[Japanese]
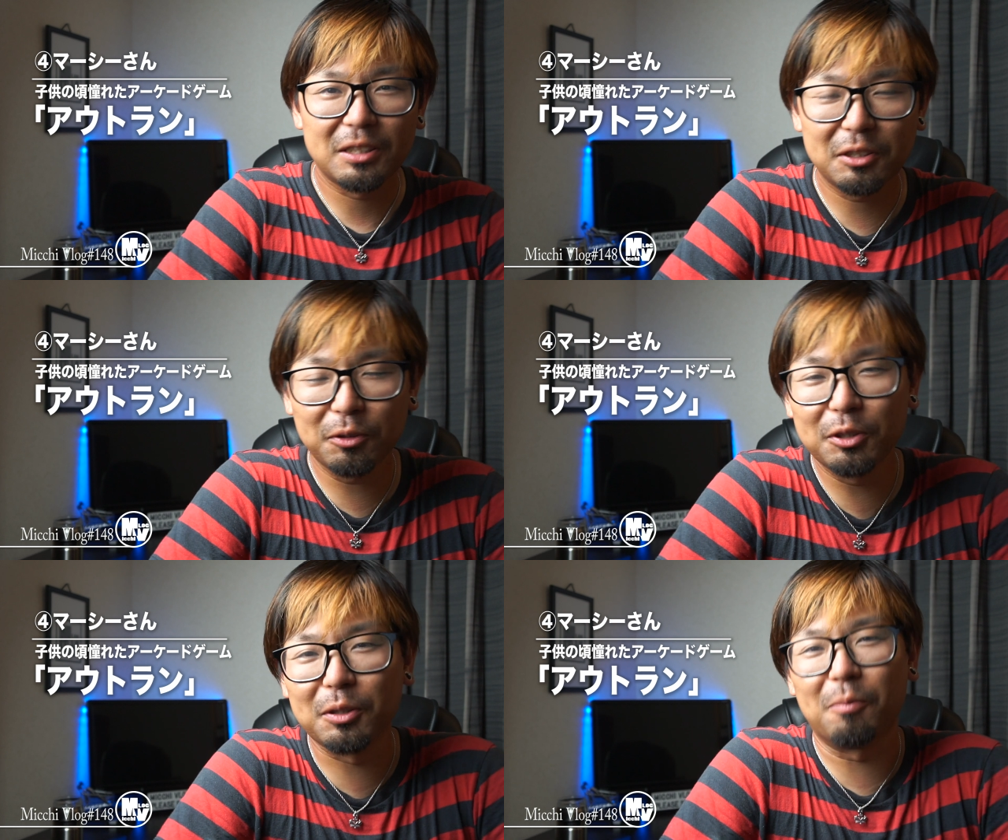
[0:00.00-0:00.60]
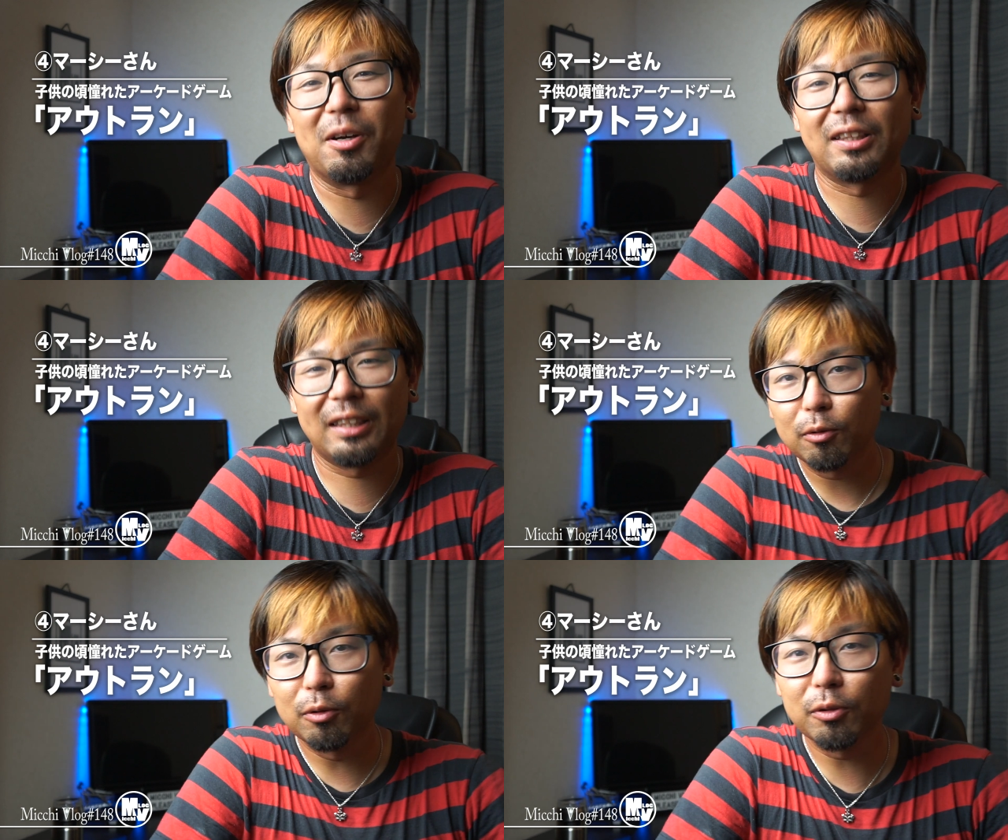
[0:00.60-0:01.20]
そういうのもあっ
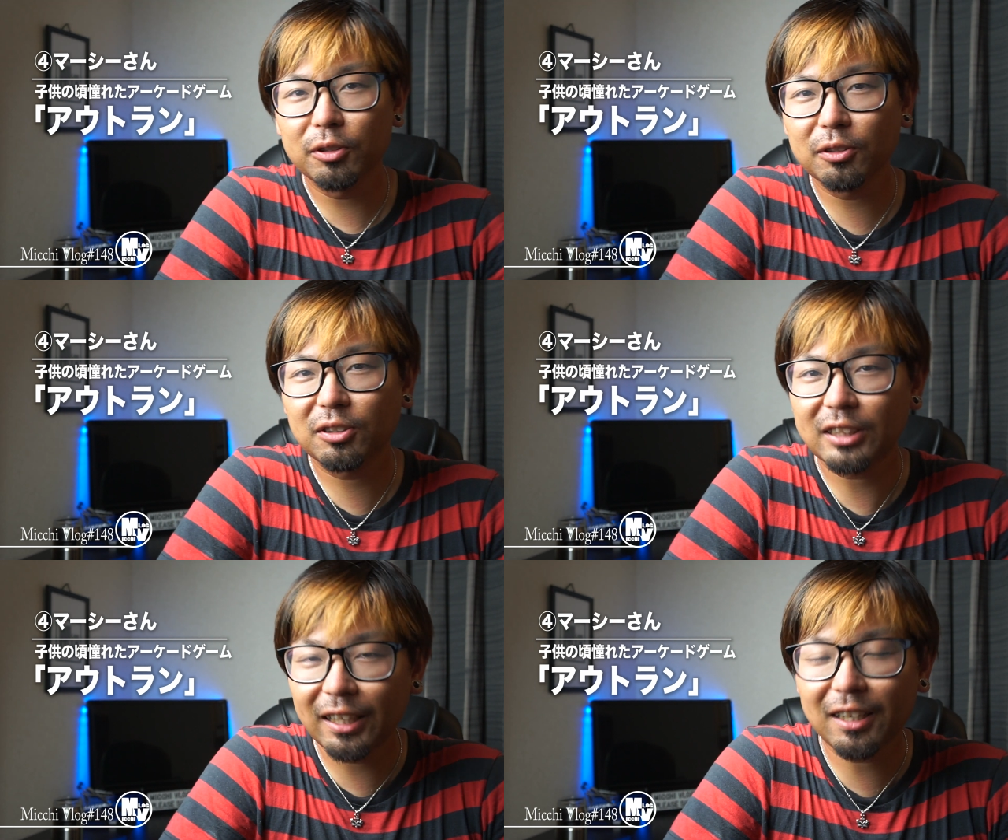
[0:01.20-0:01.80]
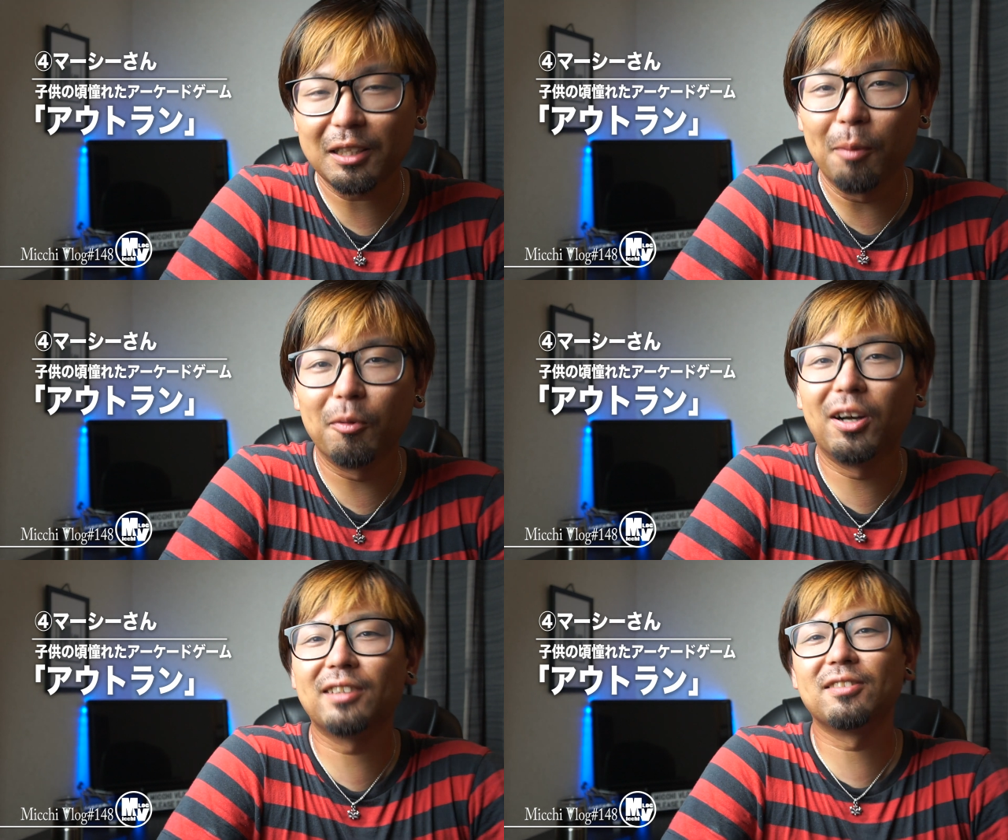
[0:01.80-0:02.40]
てこういう使い方
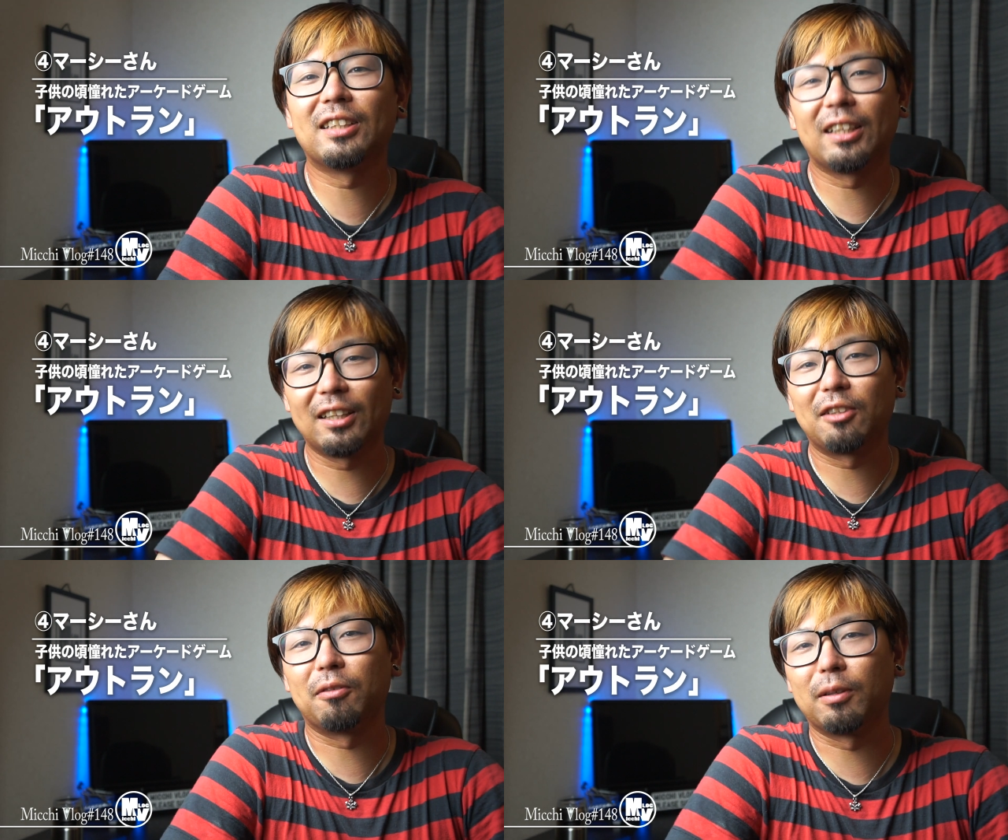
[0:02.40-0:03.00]
もあるんだなってい